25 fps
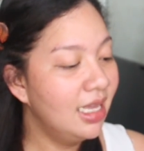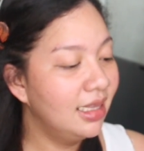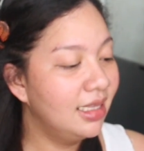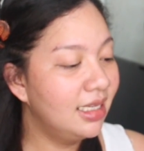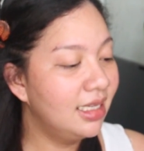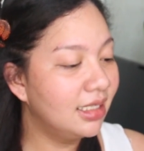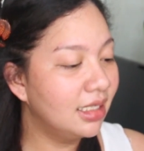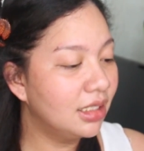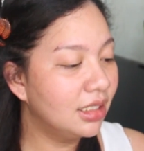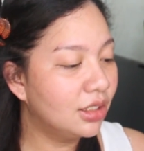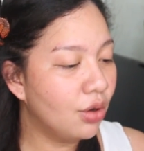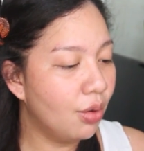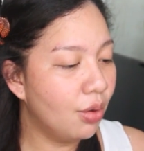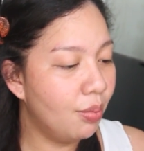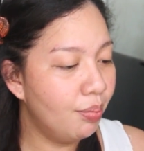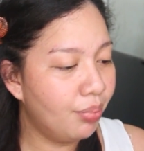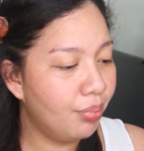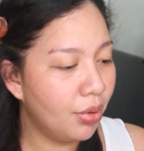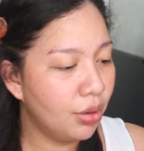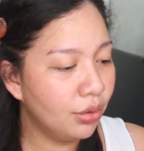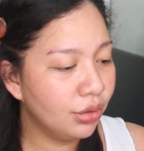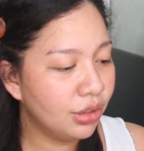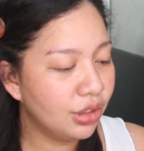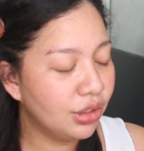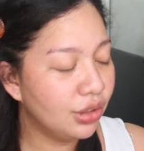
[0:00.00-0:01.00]
This is
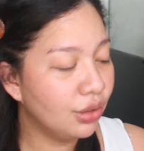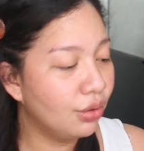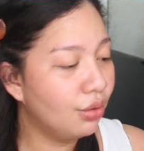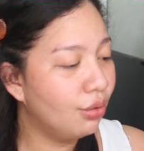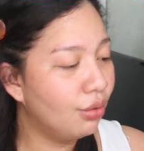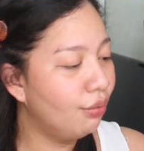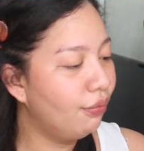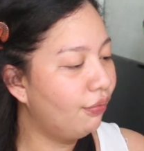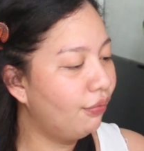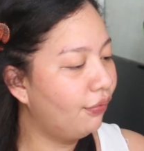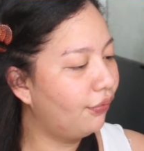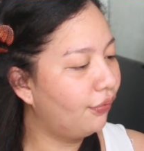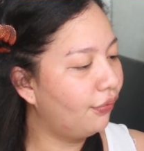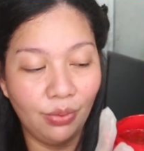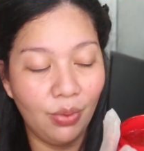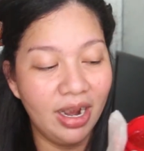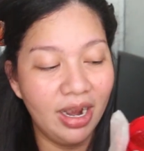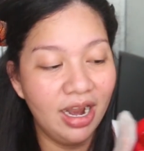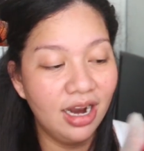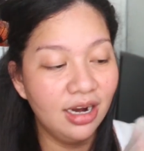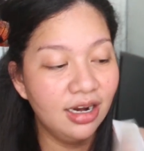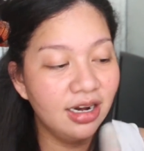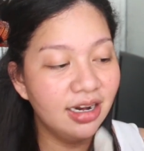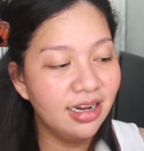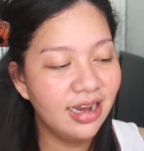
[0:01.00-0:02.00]
composed of
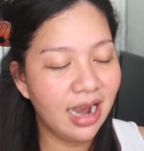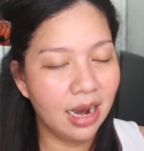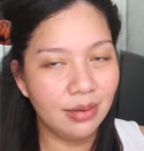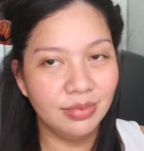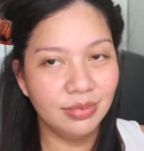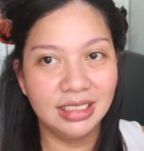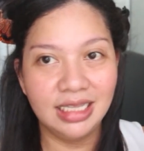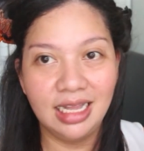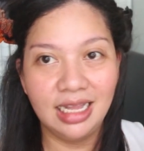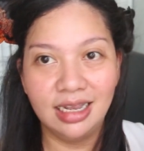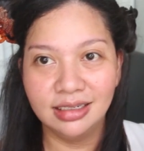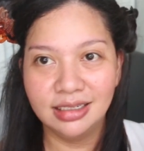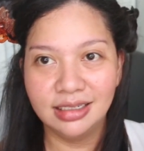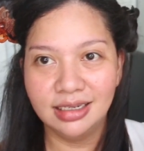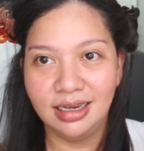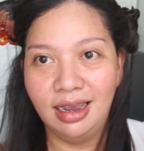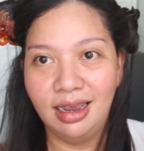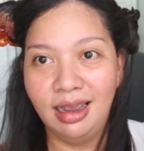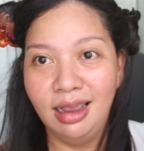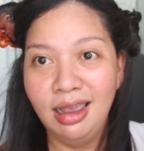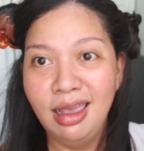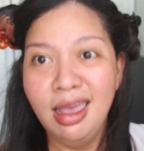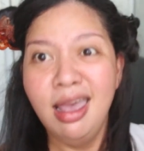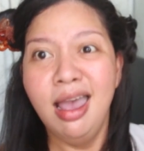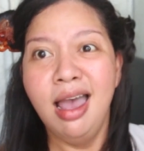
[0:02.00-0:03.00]
100 grams lang siya
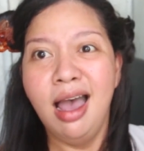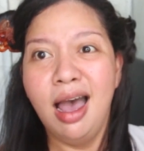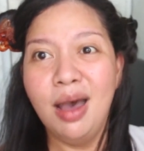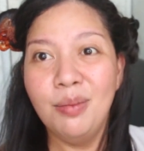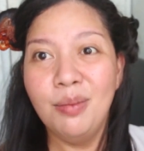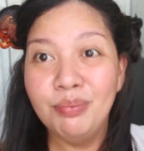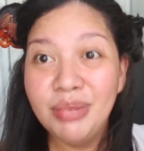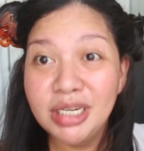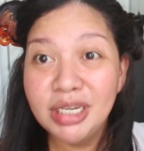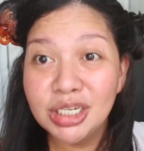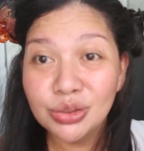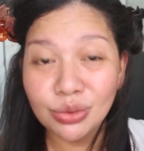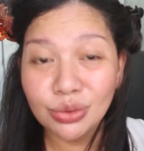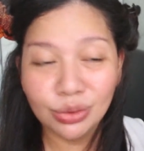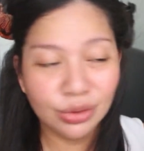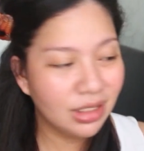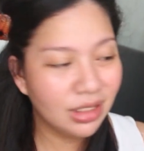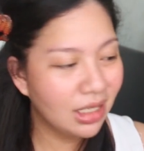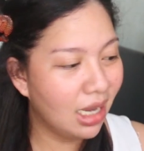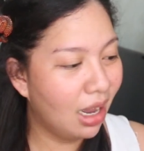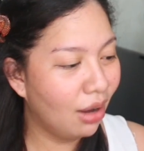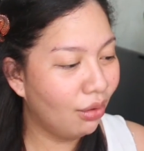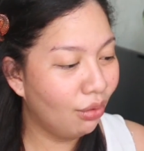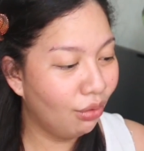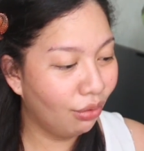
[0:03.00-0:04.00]

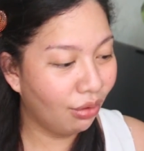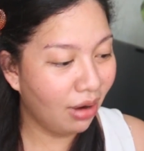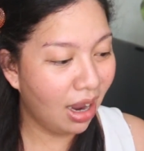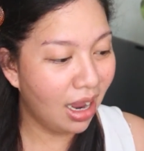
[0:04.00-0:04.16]
ambisyosa ako.